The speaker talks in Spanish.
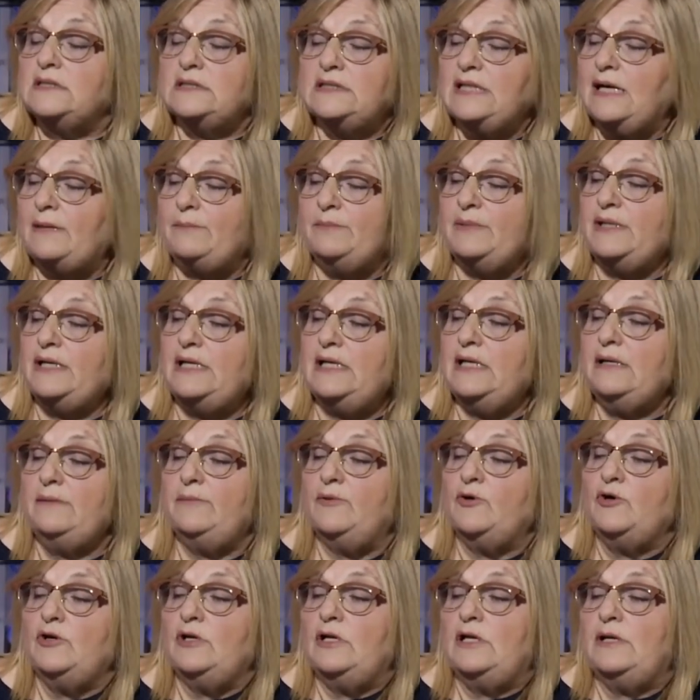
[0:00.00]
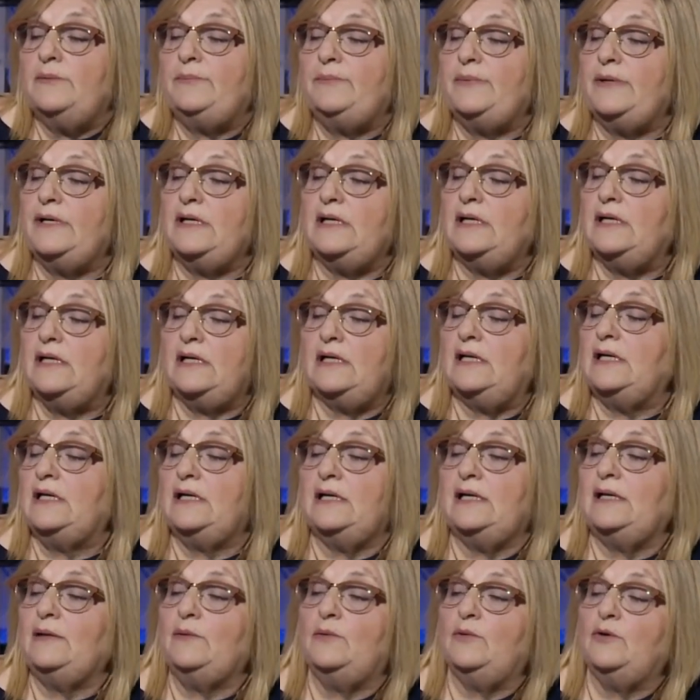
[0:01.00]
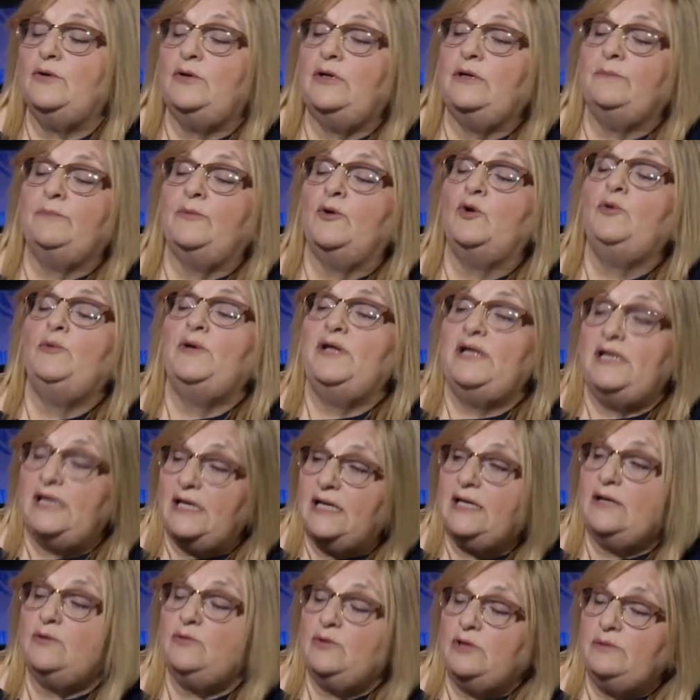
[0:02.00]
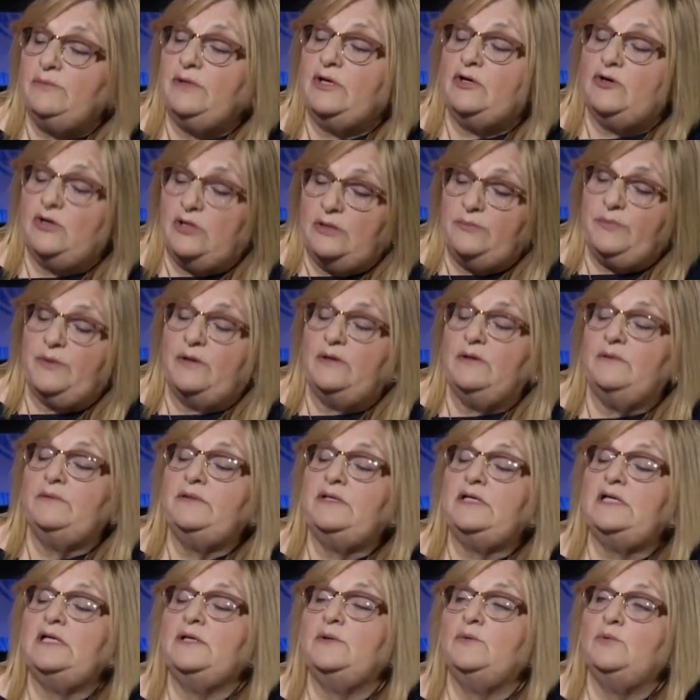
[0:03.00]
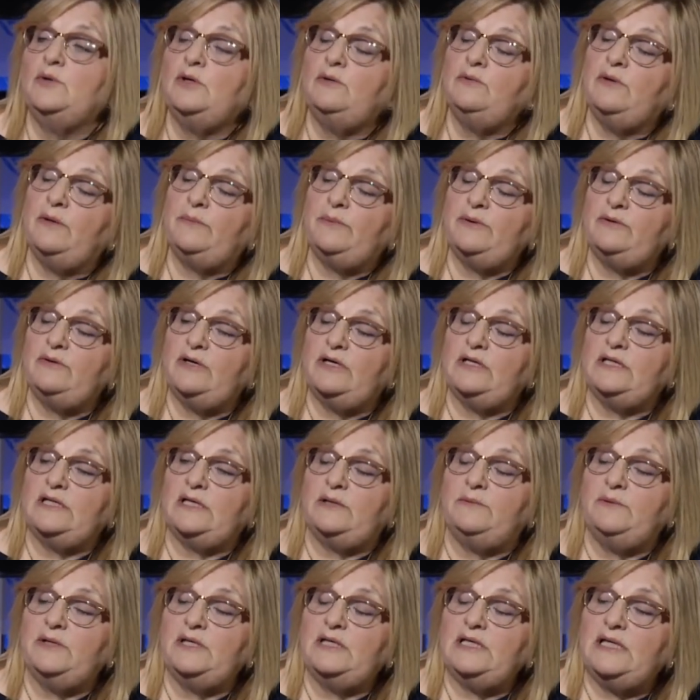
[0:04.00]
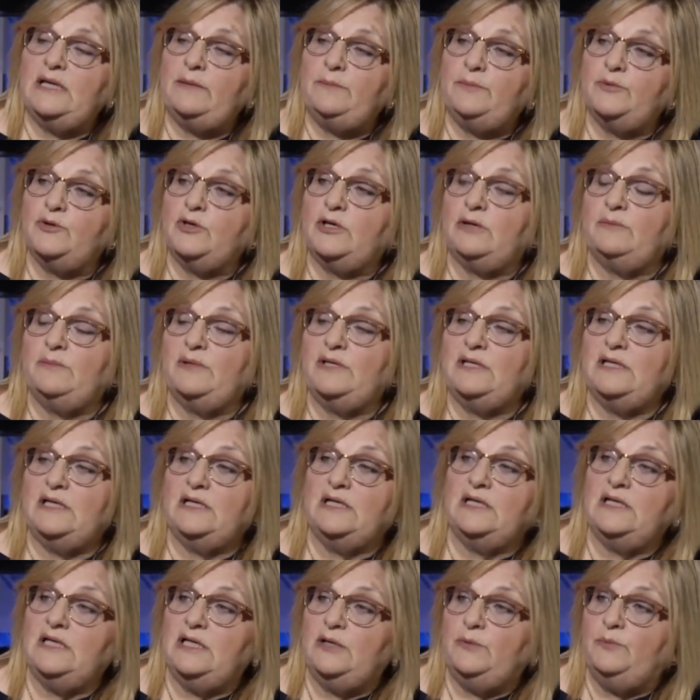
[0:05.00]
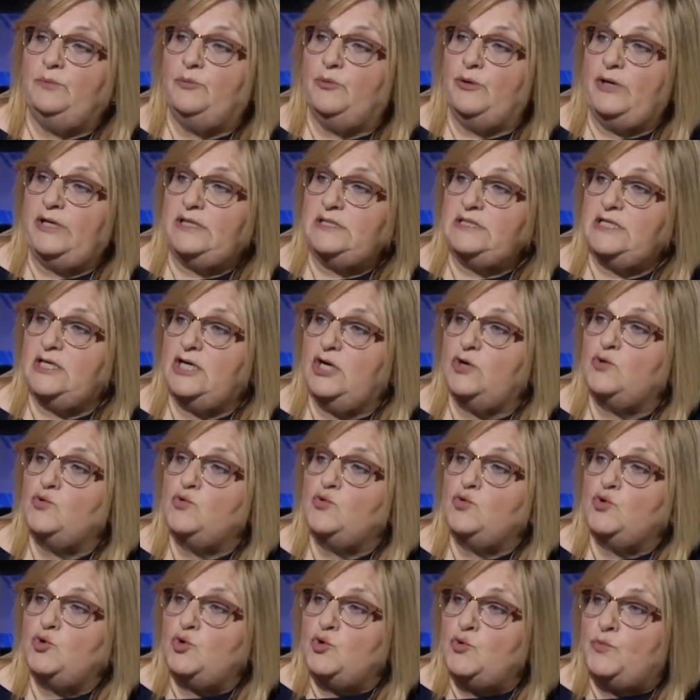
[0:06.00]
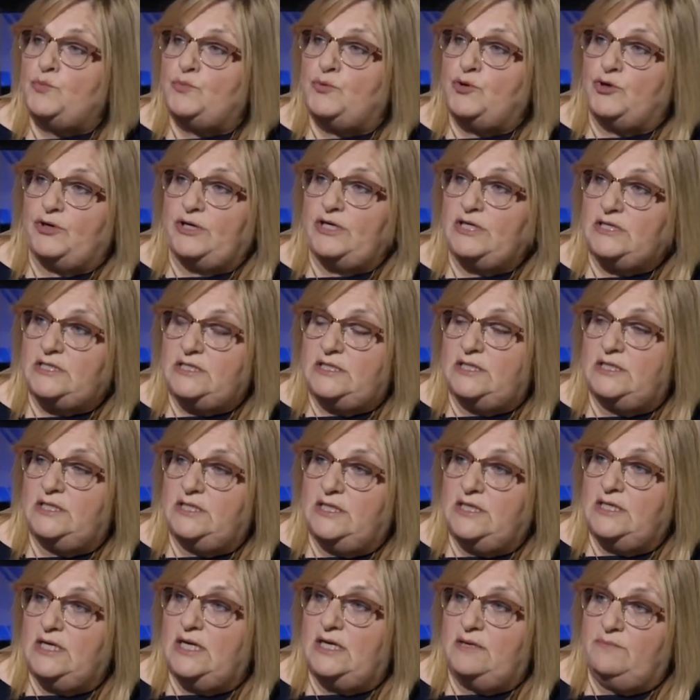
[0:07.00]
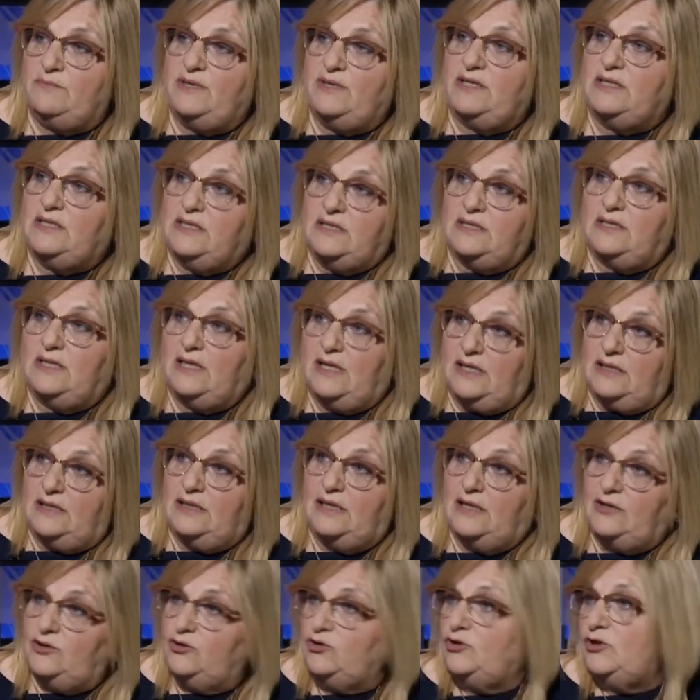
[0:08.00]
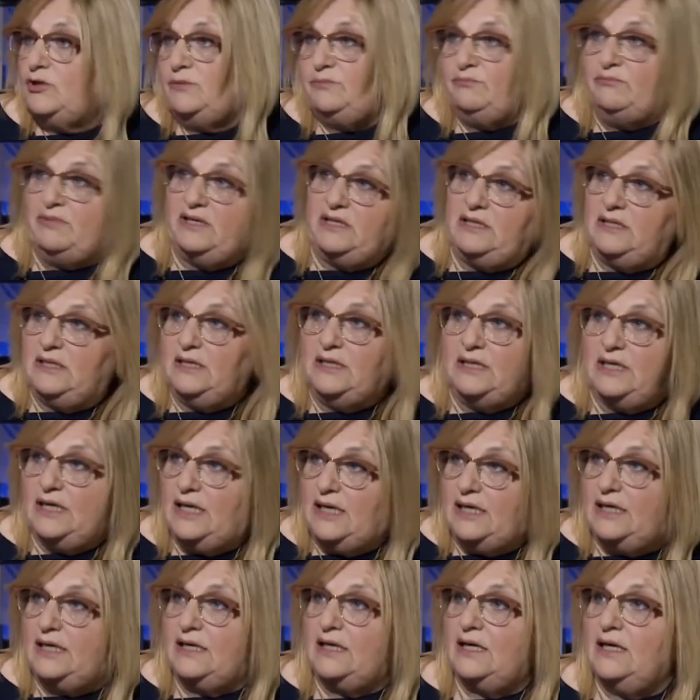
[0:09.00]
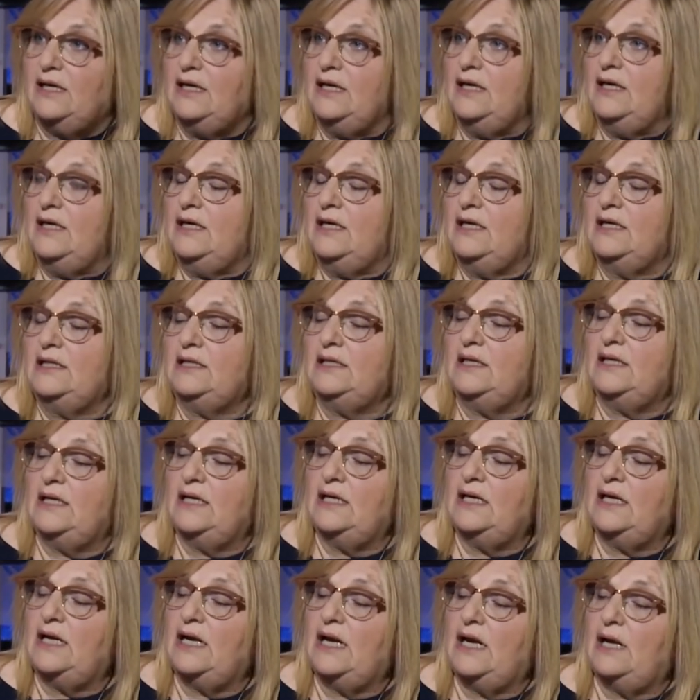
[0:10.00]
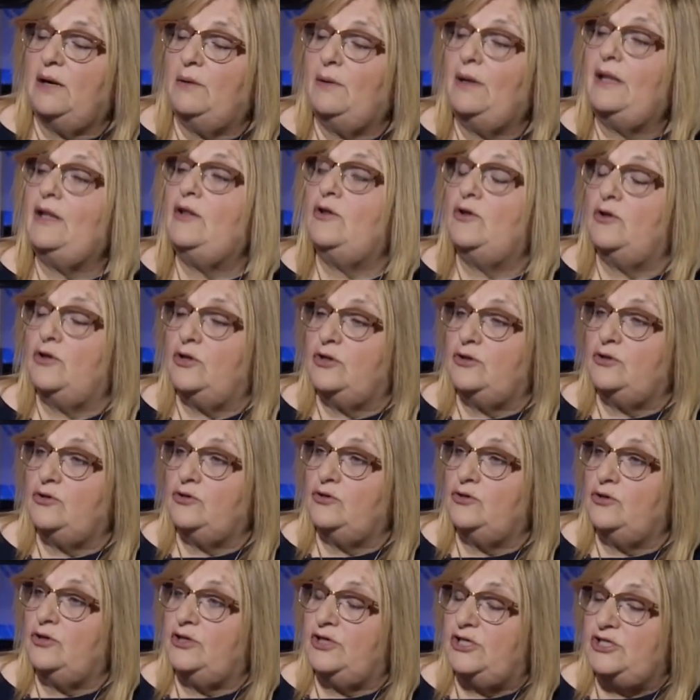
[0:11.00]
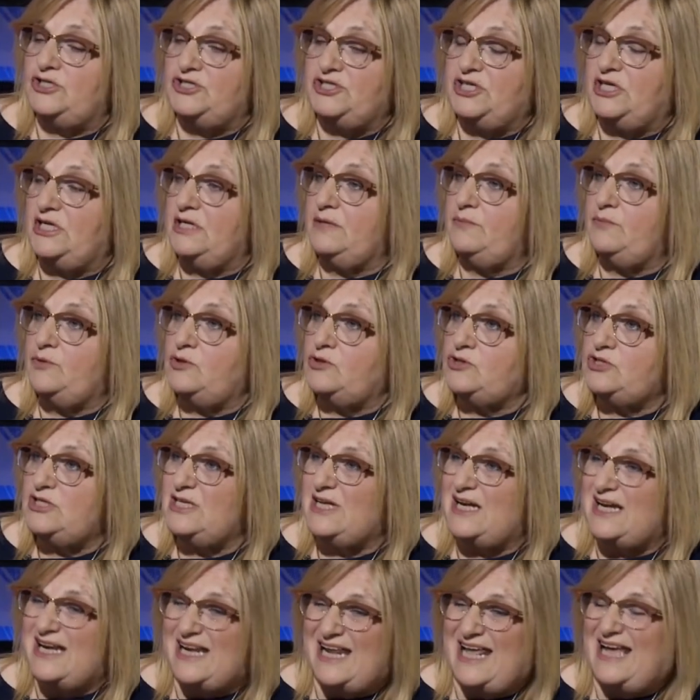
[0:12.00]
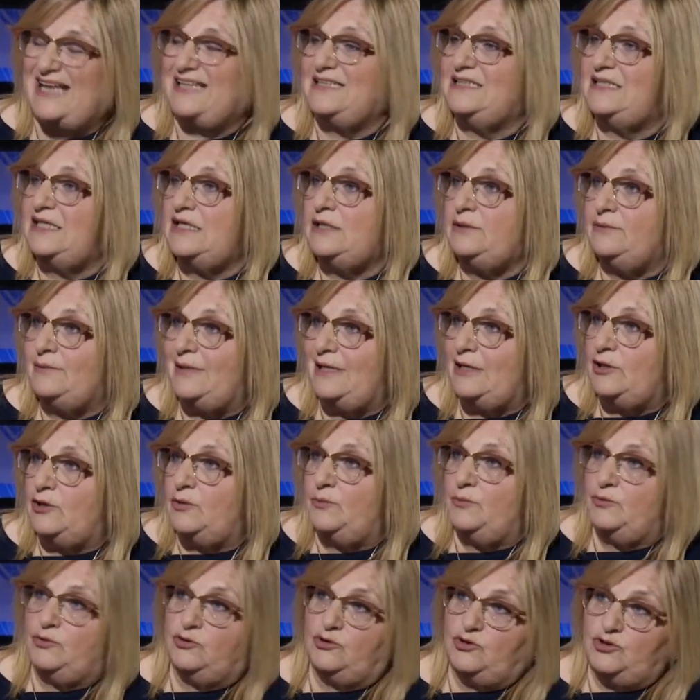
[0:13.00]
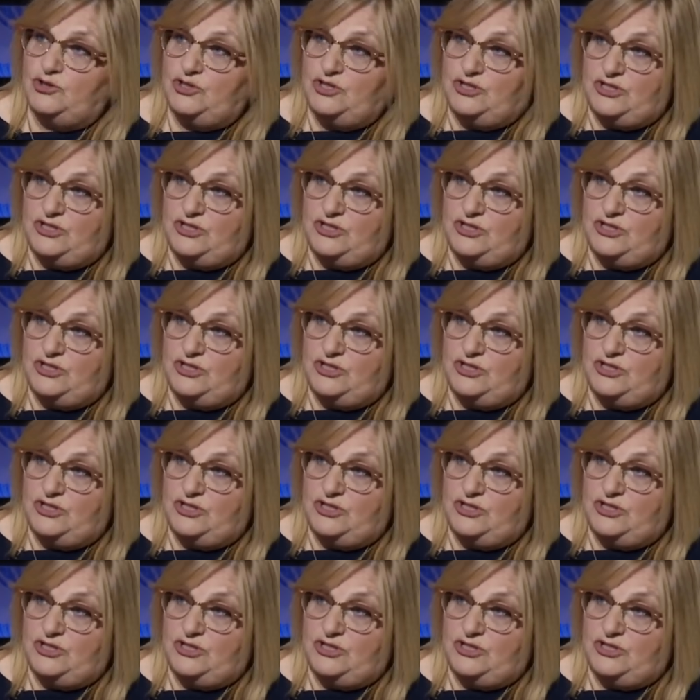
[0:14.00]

también le, volvería a reunirme con él, probablemente le vuelva a pedir una entrevista porque me enteré después que un grupo que existía tratando de investigar este, el lavado de todo el kirchnerismo se reactiva, como entonces se